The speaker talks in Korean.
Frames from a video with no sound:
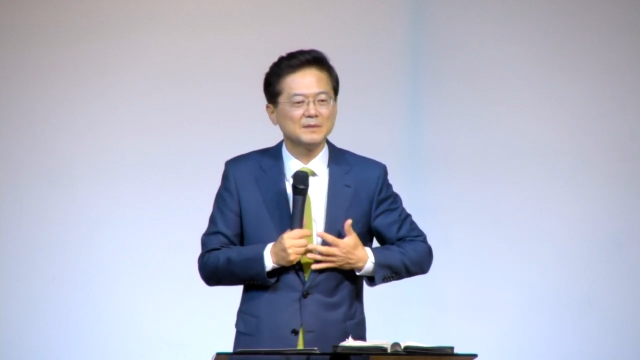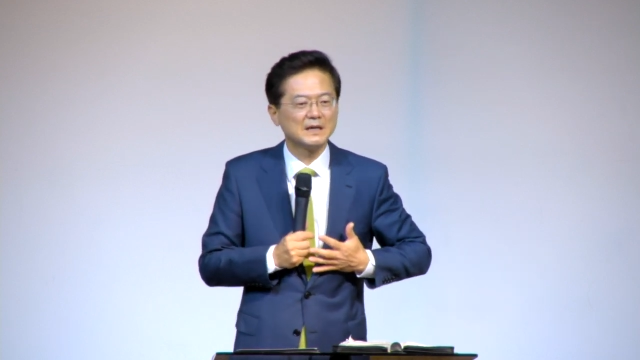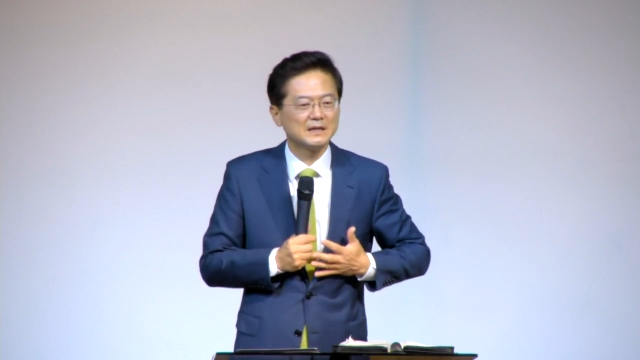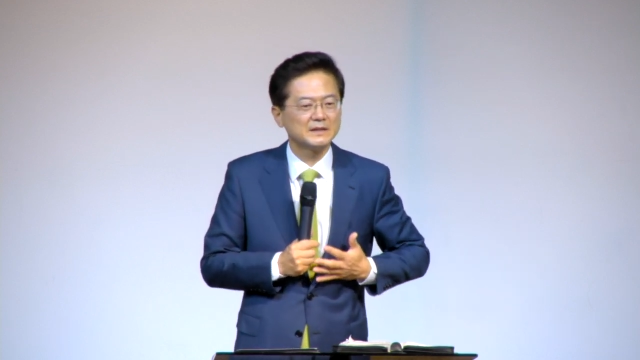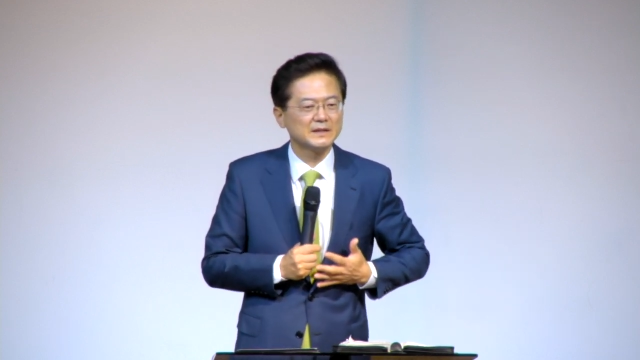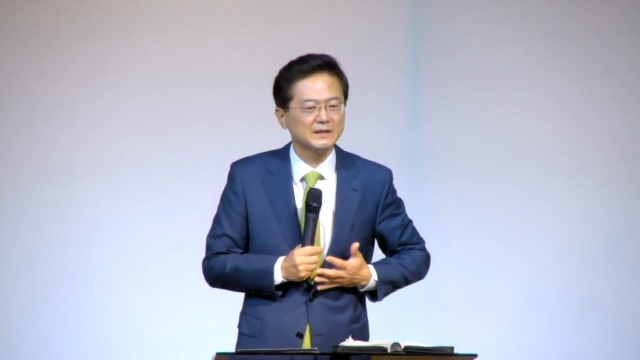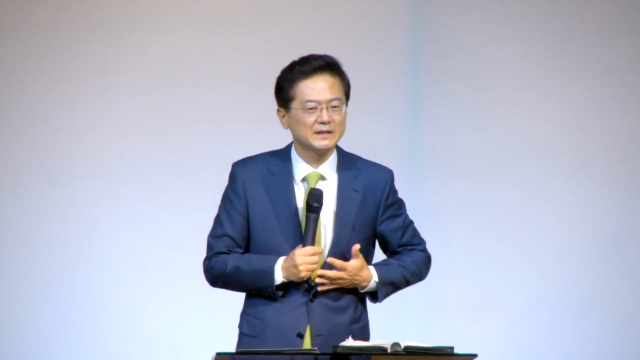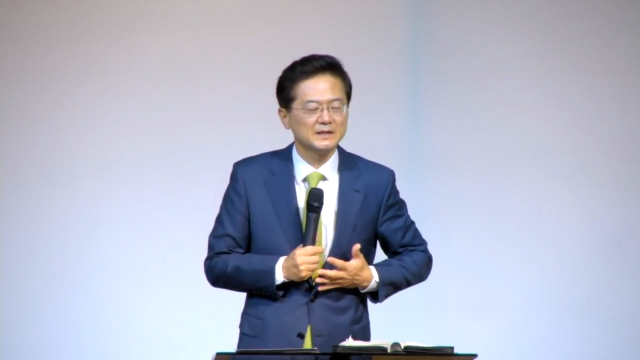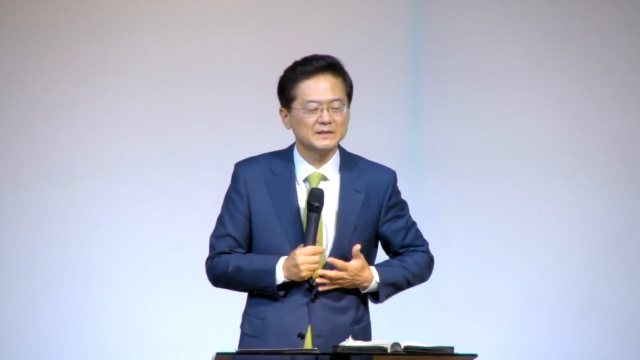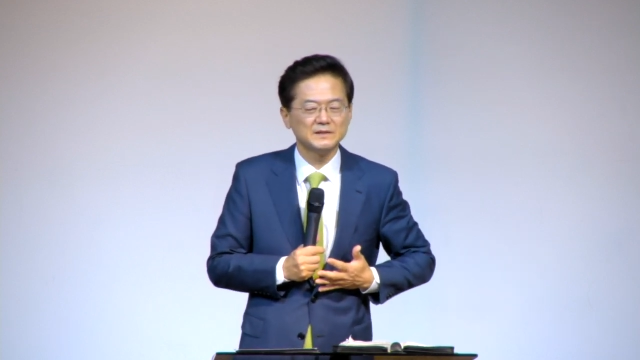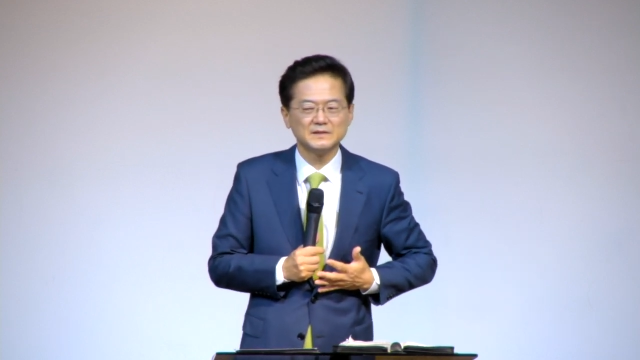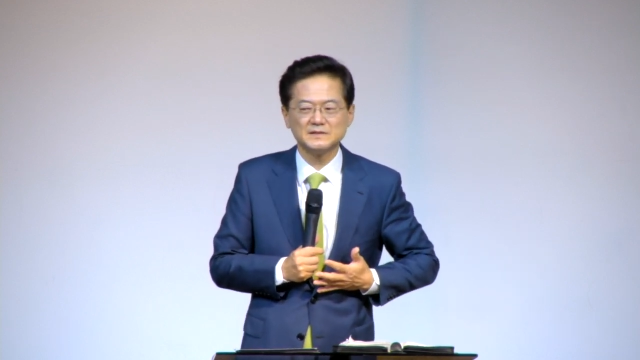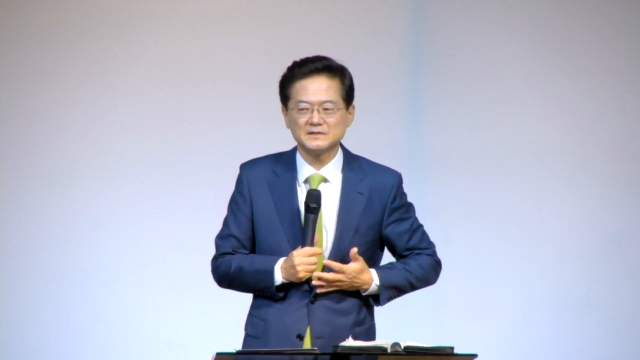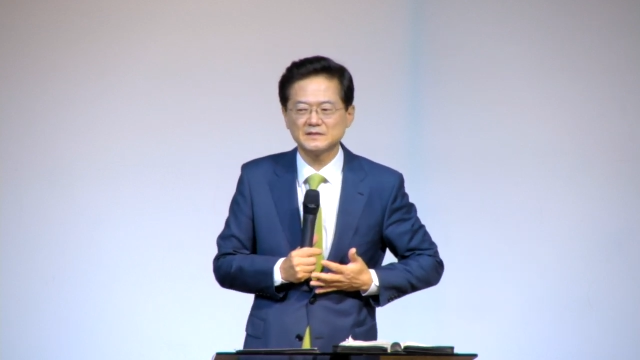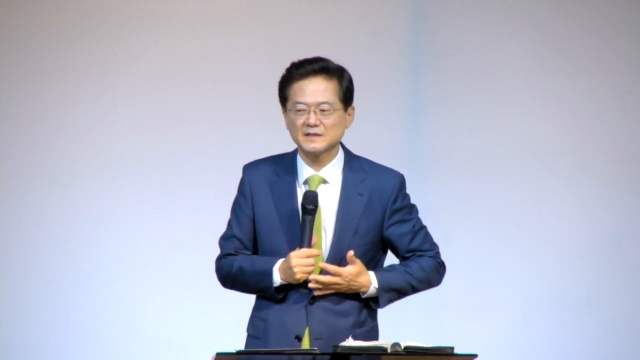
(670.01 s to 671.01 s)
안에
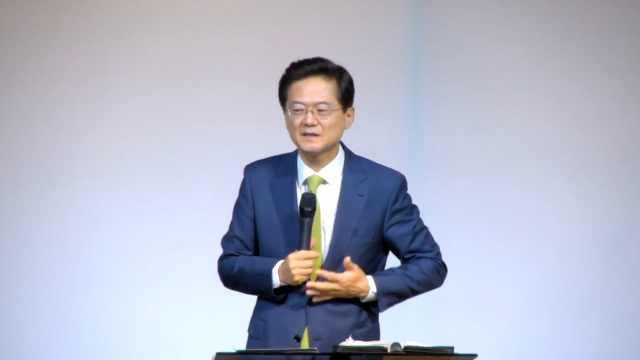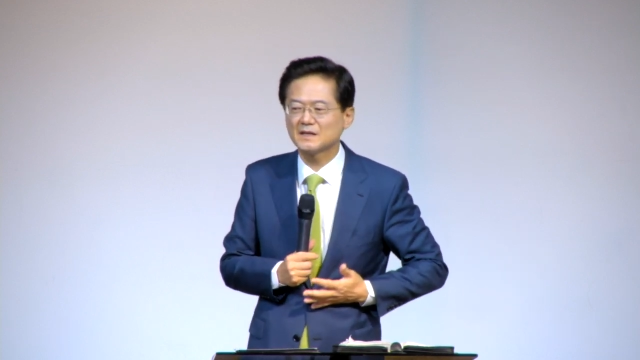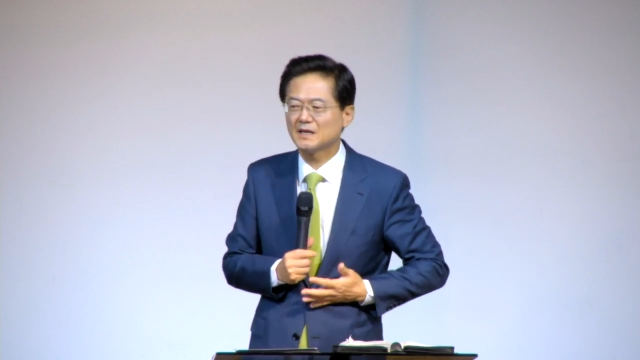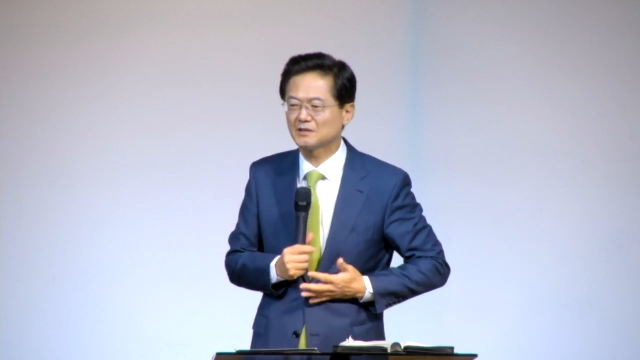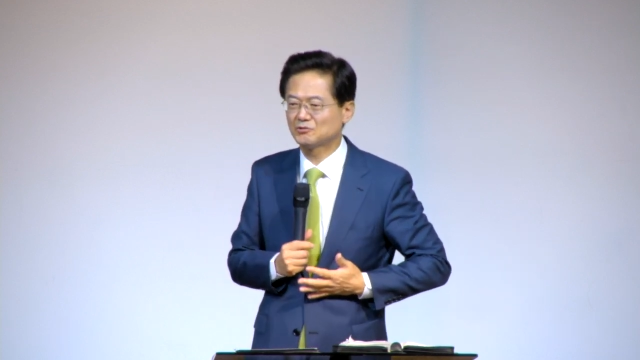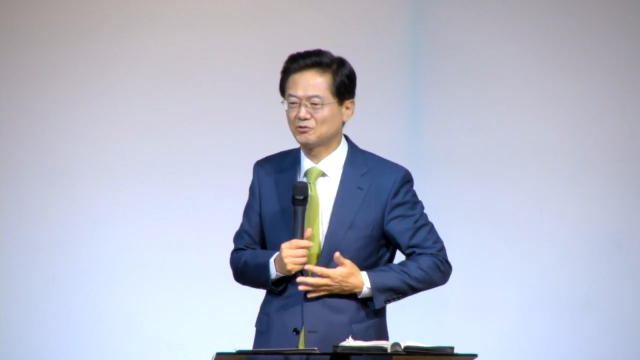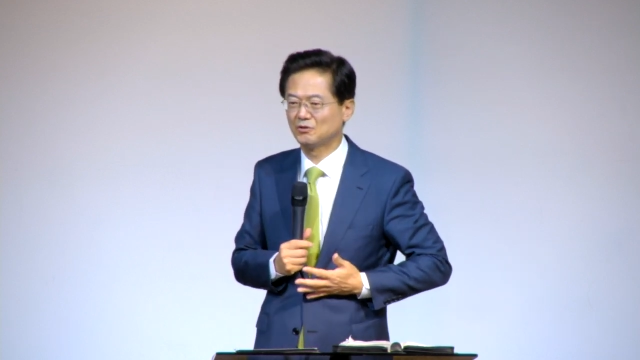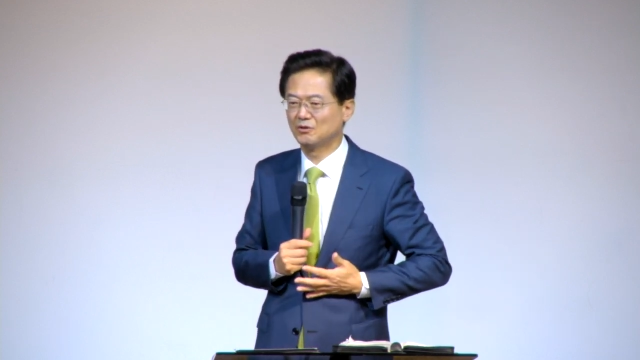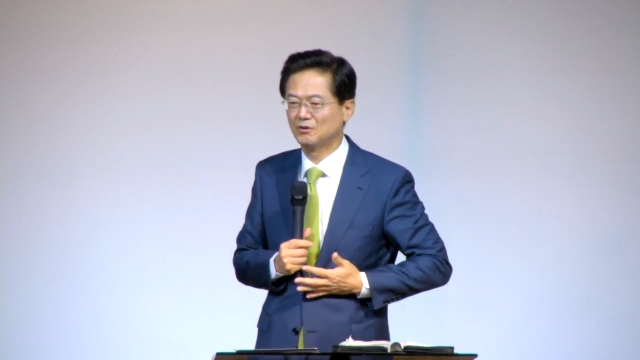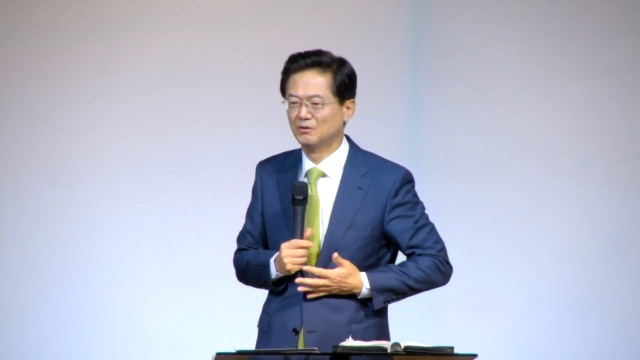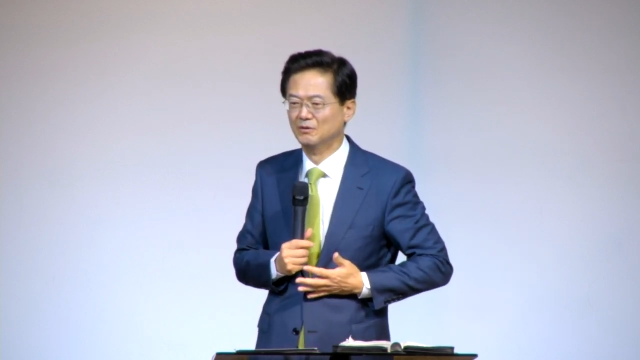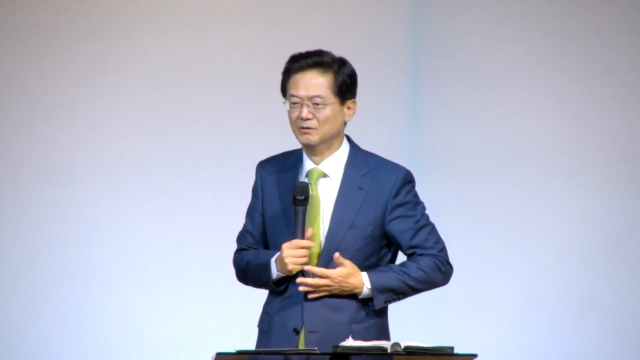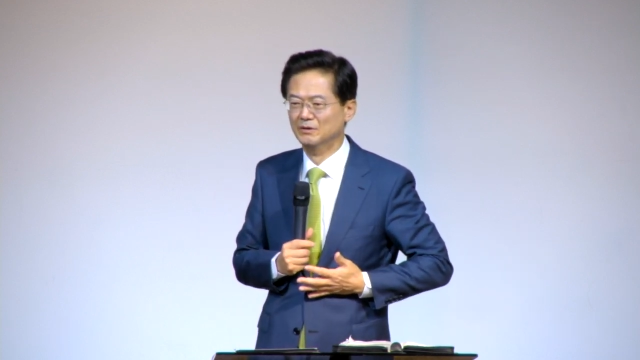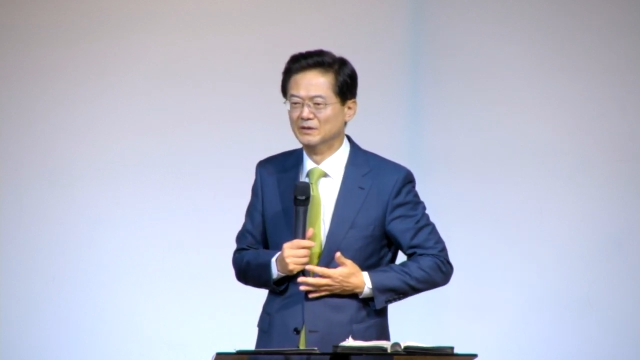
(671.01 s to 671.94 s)
있는 생각도